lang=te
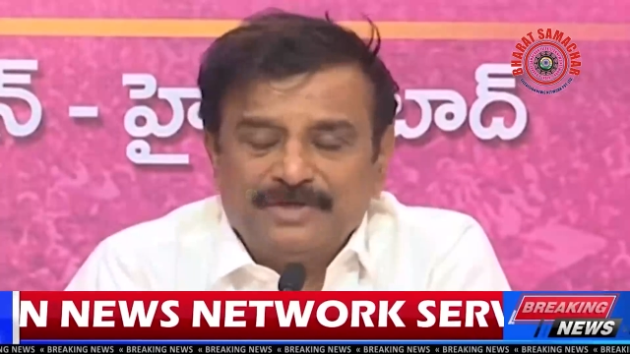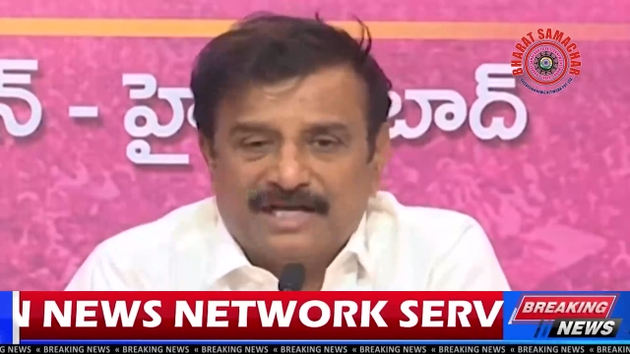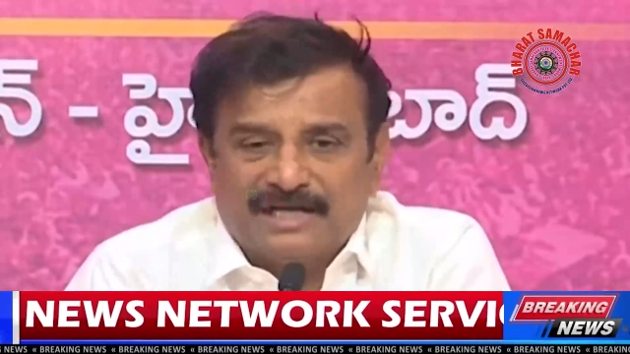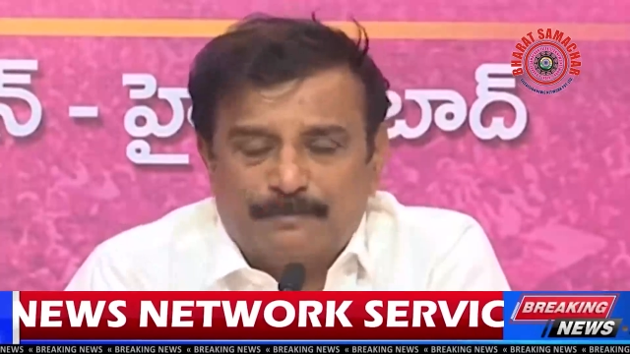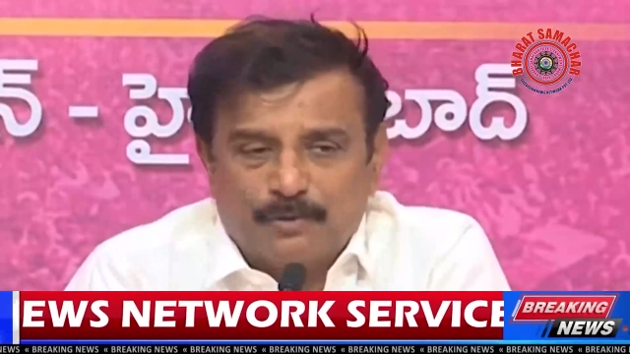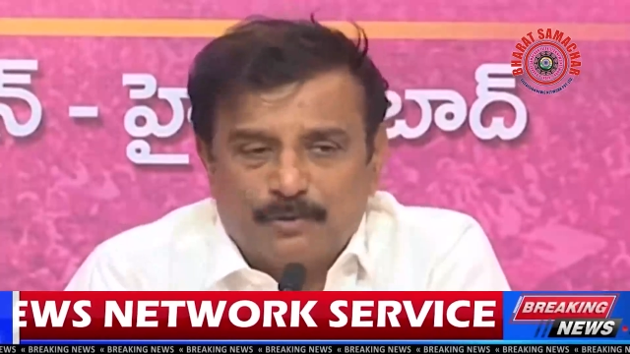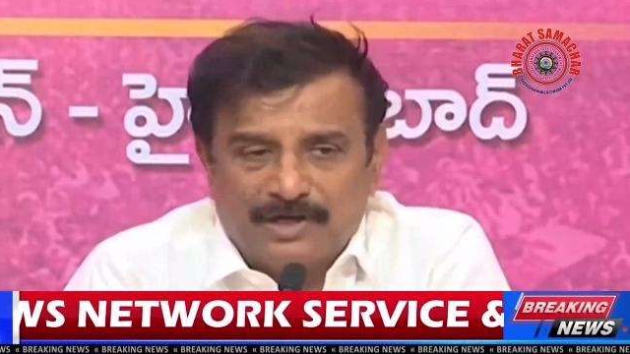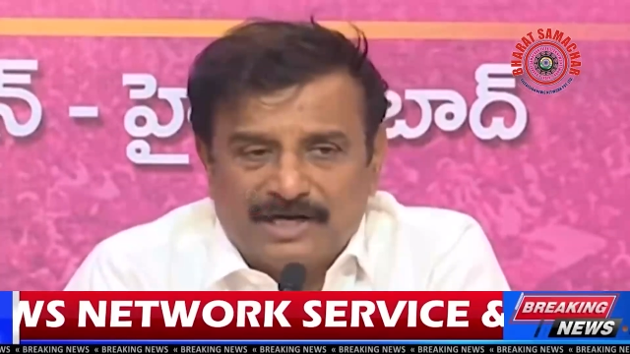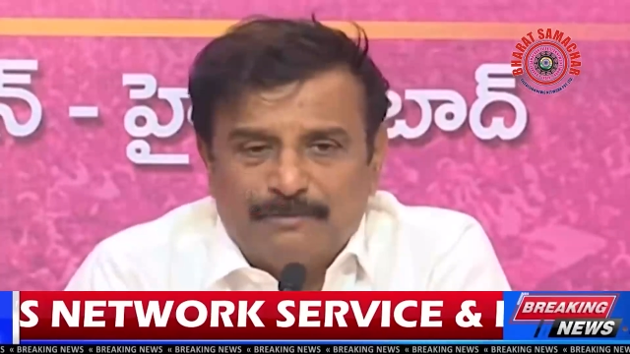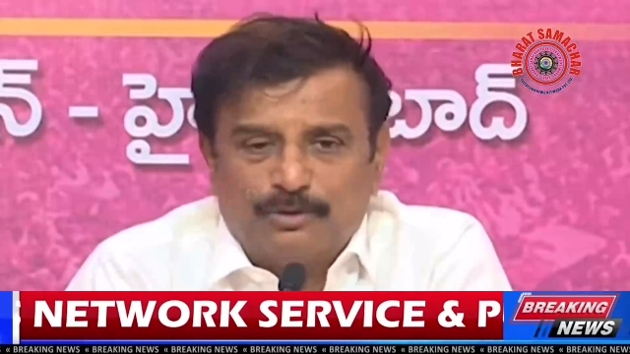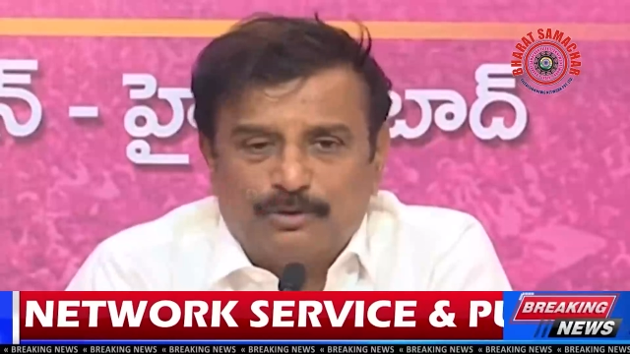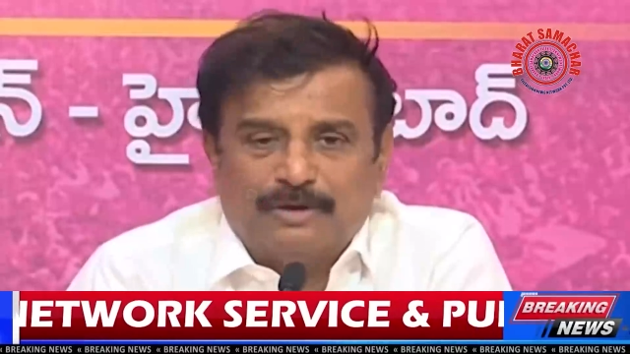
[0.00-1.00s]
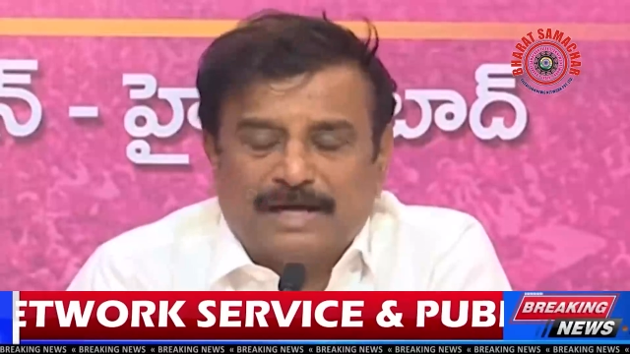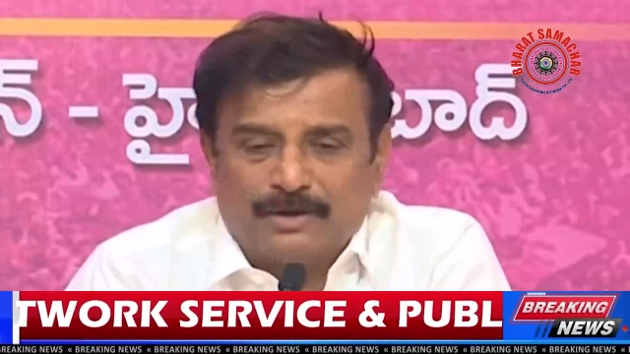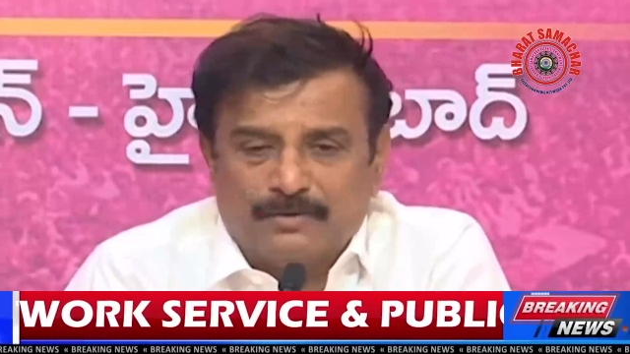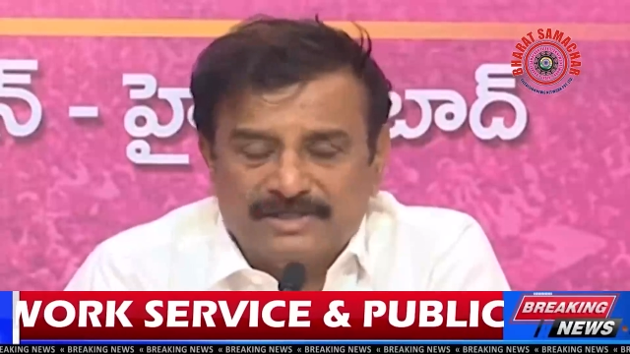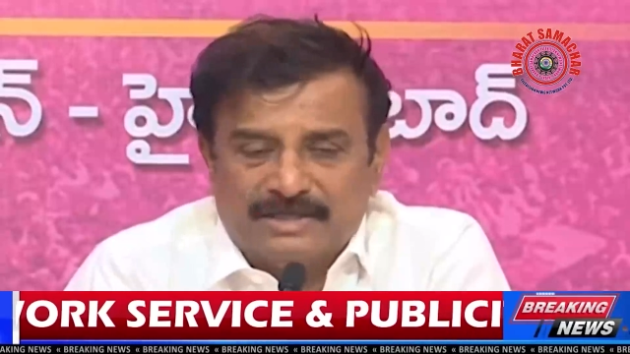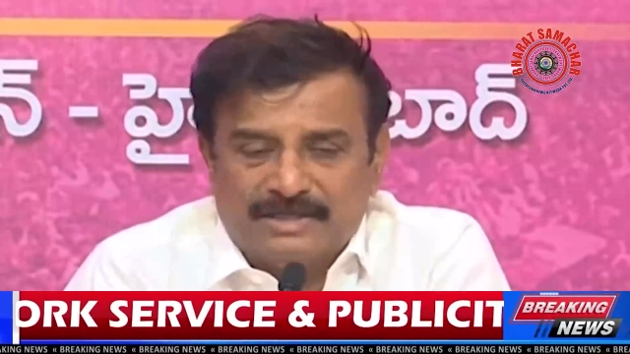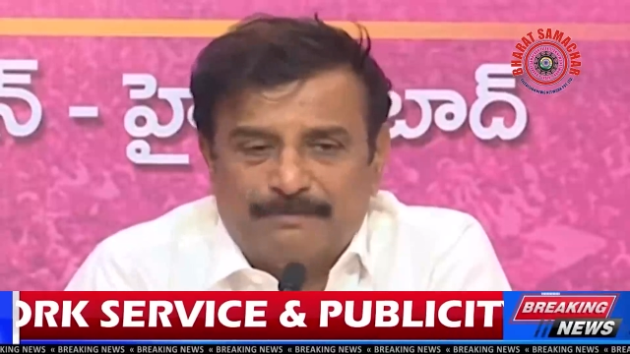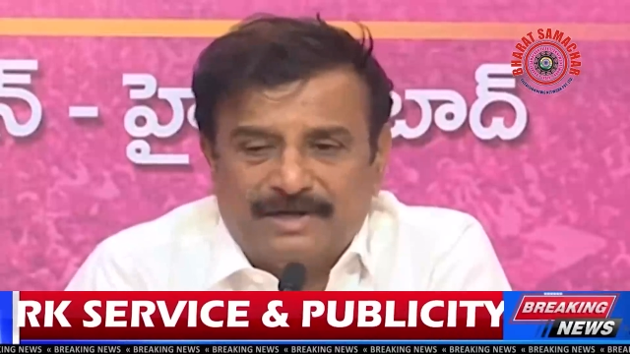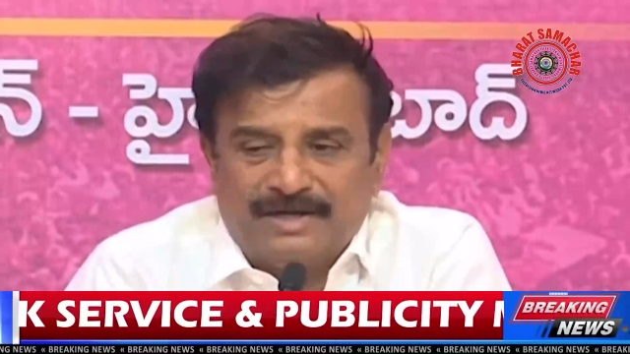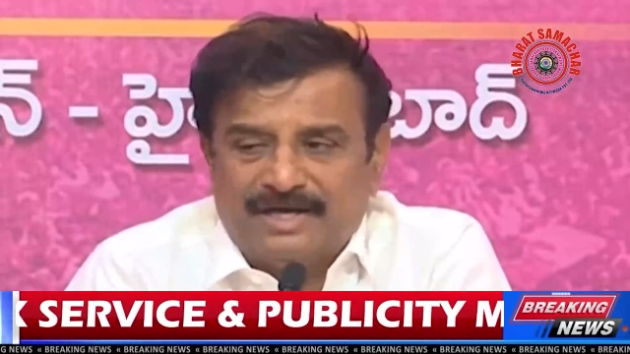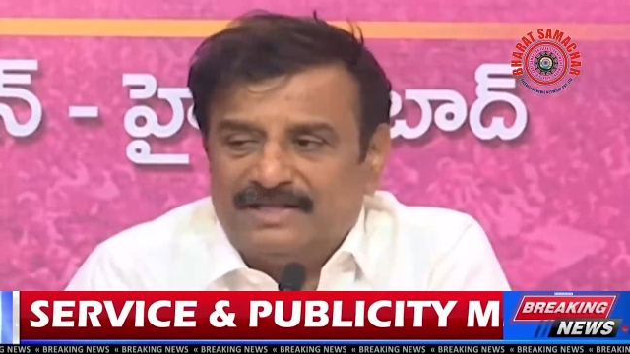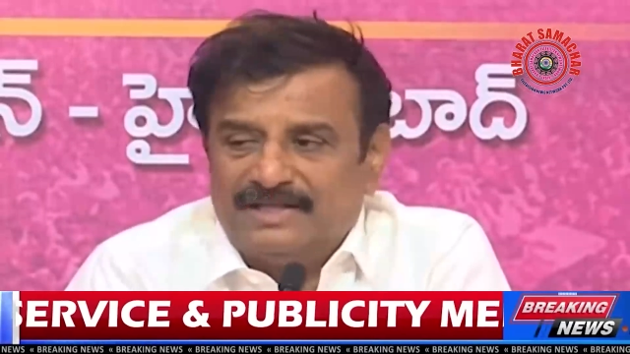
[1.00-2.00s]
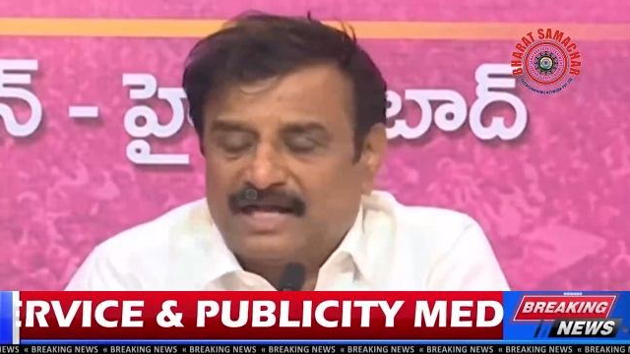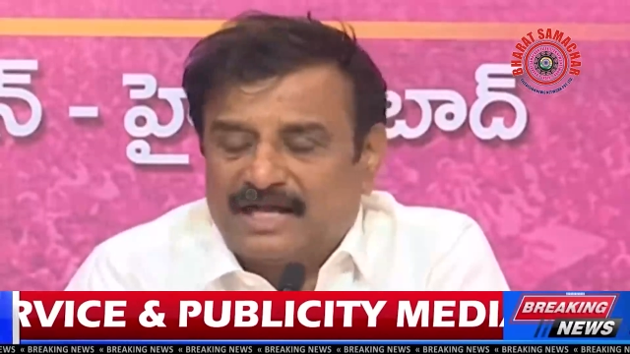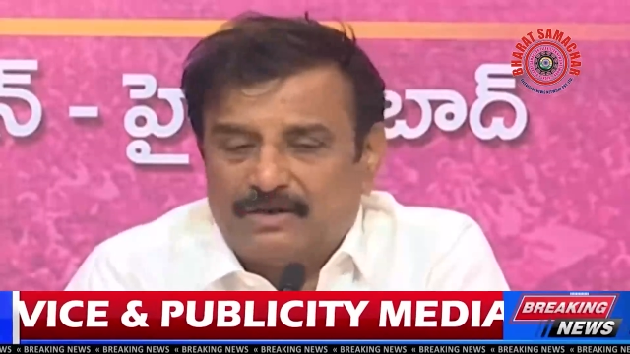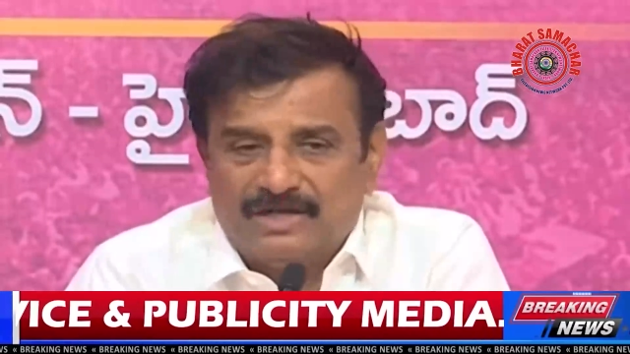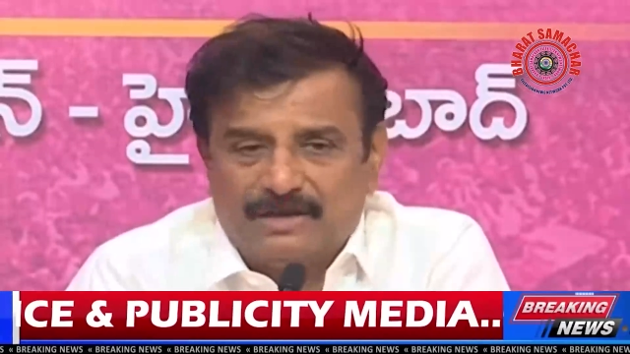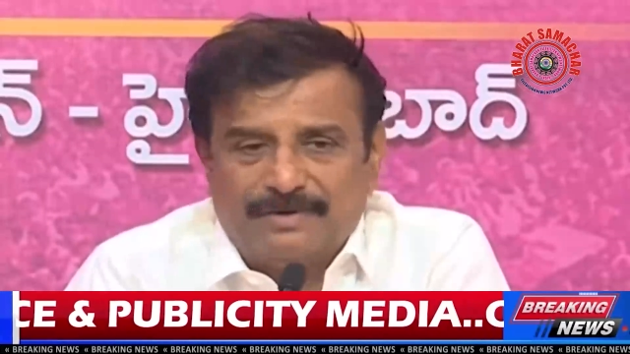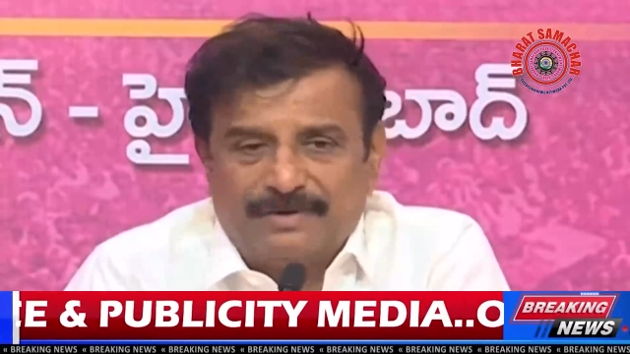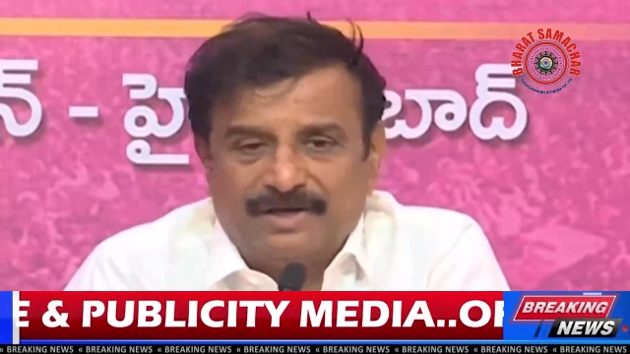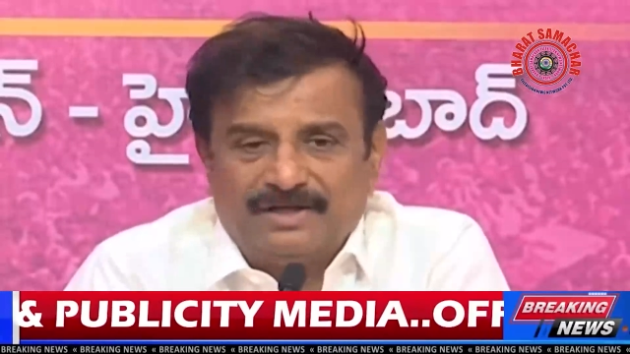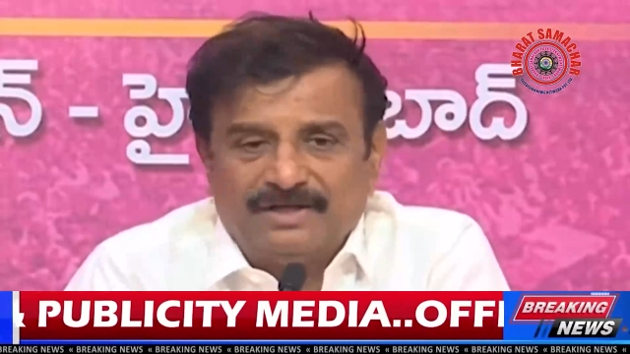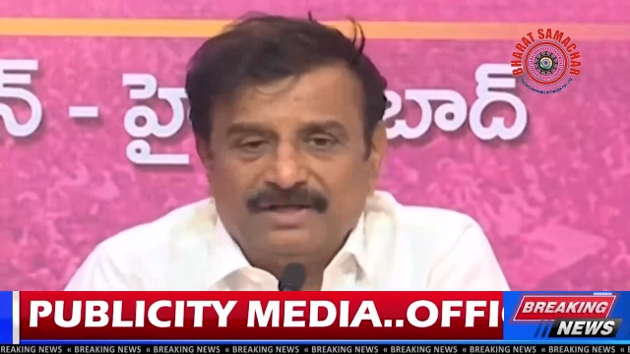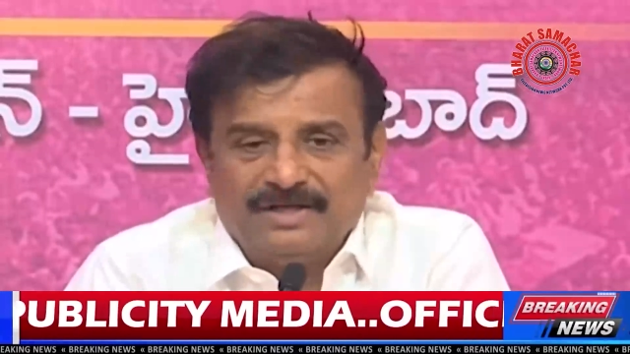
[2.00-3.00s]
దానికి ప్రోగ్రామ్కు మాకు ఎవరు చెప్పాలి అధికారులు చెప్పాలి